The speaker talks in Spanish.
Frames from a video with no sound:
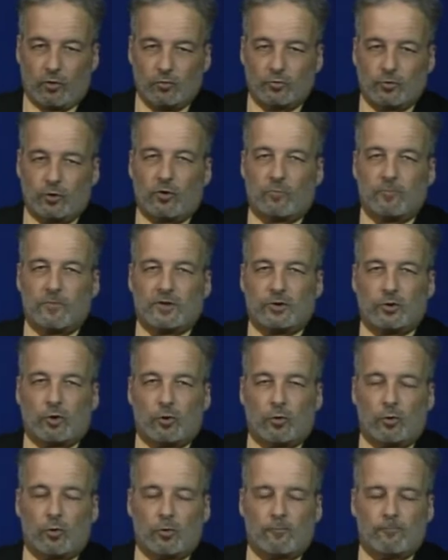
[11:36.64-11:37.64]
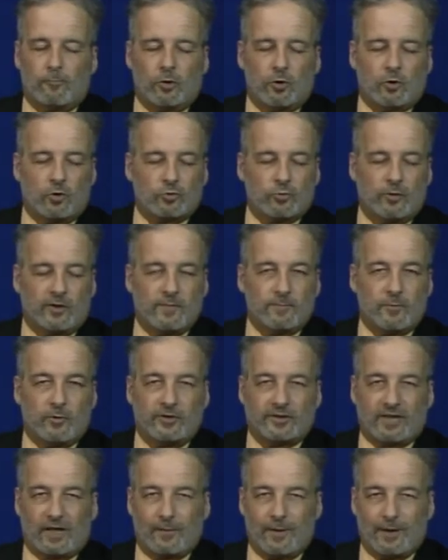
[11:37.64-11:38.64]
junto con Víctor Boco, su equipo
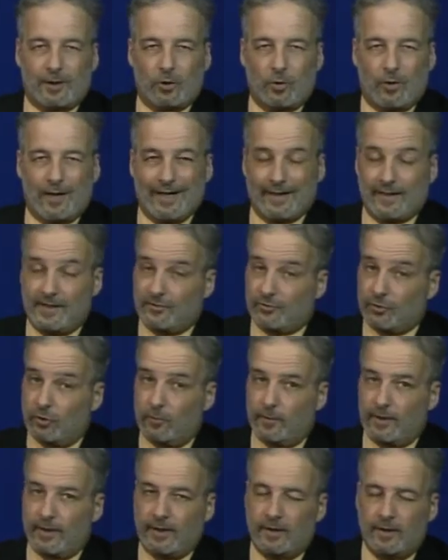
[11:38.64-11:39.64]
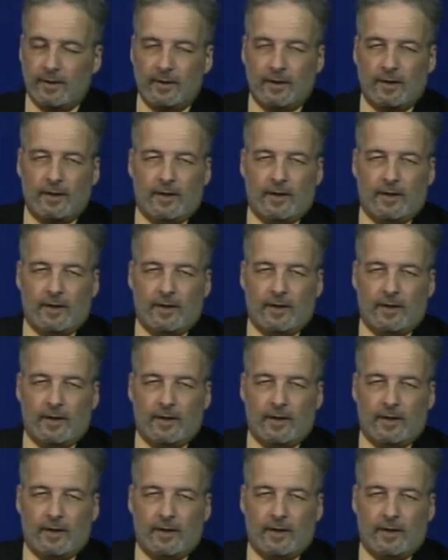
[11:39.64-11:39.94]
de trabajo, aquí sobre